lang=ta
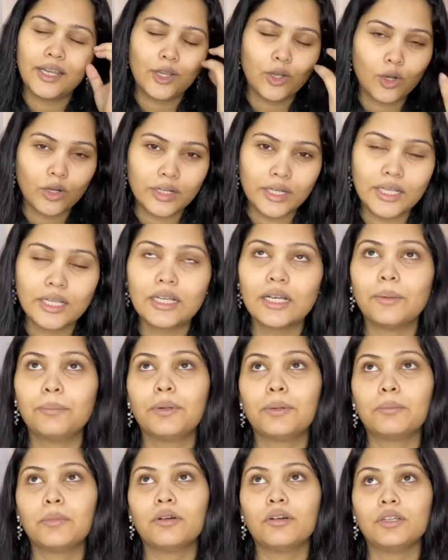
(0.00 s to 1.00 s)
ஐகானிக்
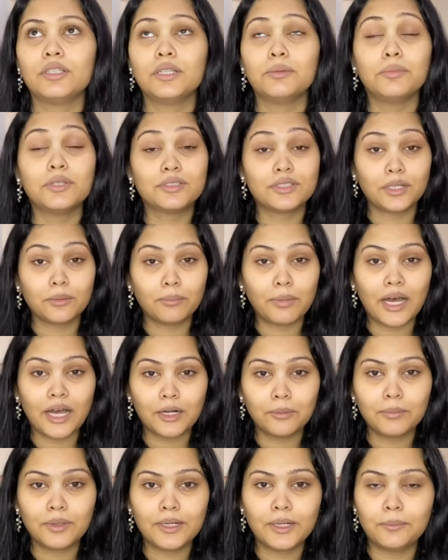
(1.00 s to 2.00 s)
அப்புறமா வந்து மிஸ்டர்
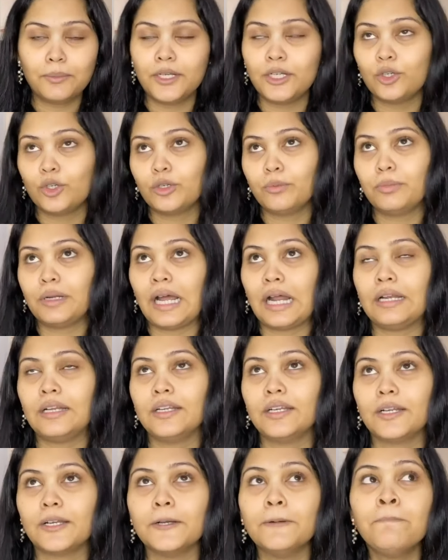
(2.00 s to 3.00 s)
பார்பர் அப்படின்ற ஒரு பிராண்ட்
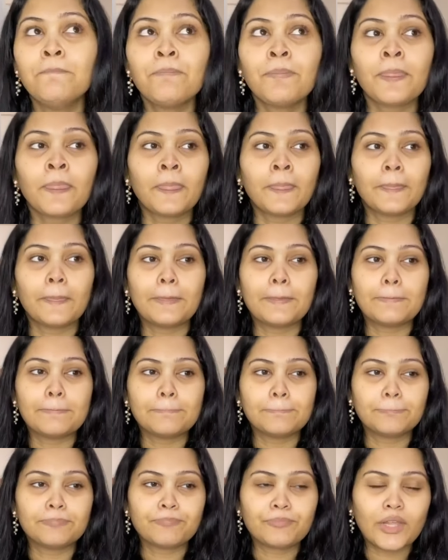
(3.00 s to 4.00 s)

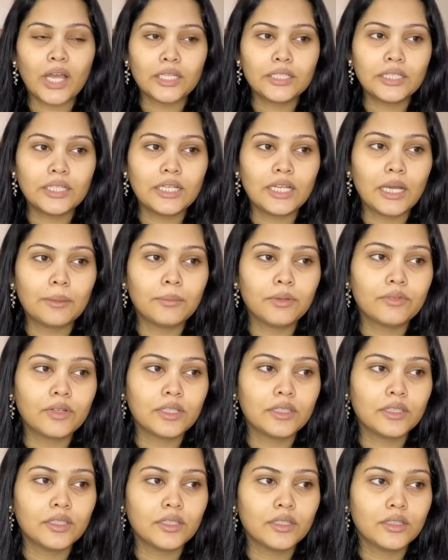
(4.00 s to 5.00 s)
இருக்குது அது இல்லாமல்
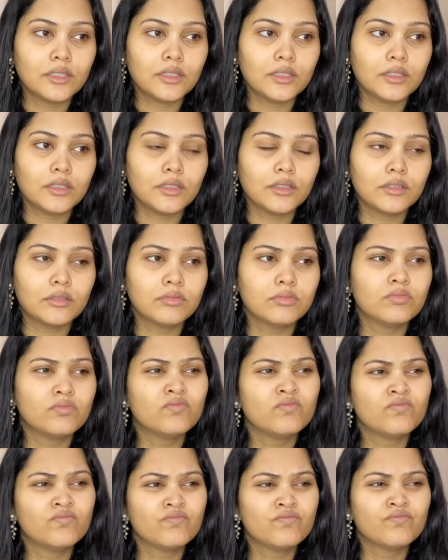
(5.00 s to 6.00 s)
வந்து
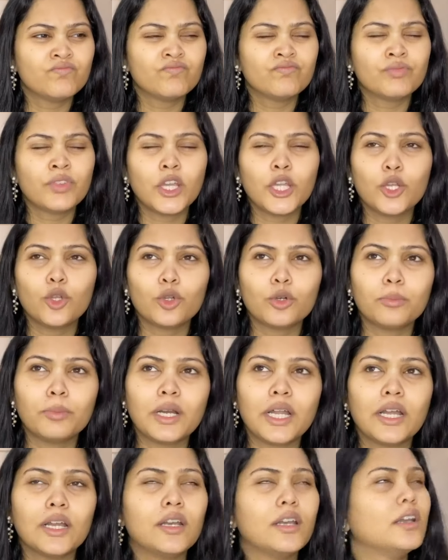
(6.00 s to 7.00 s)
இன்னொரு
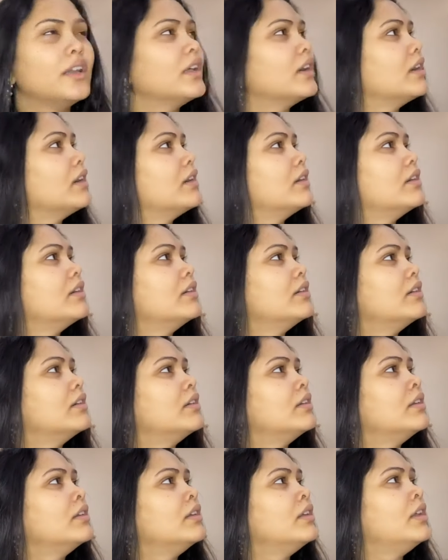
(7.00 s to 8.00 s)
பிராண்ட்
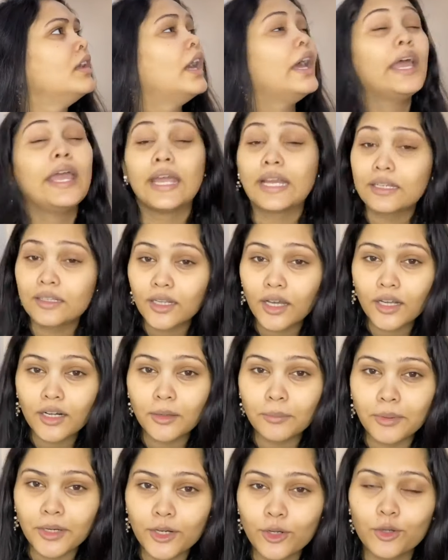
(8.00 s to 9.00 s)
ஹெக்டார்
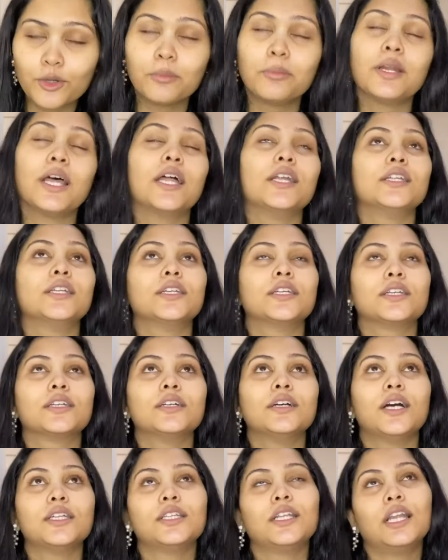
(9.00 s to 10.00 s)
அப்படின்ற ஒரு பிராண்ட்
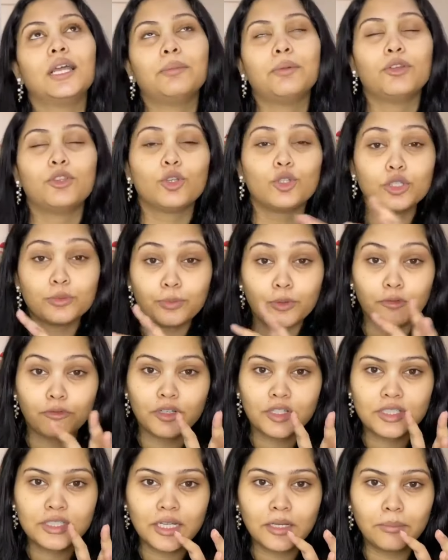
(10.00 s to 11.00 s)
இருக்குது அது எல்லாமே வந்து கொஞ்சம்
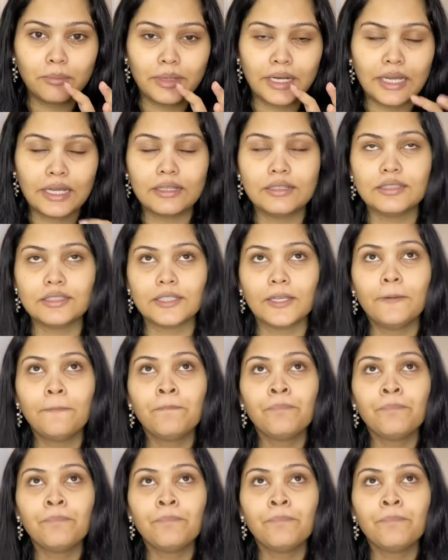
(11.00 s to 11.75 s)
ப்ரொஃபஷனல் பிராண்ட்ஸ்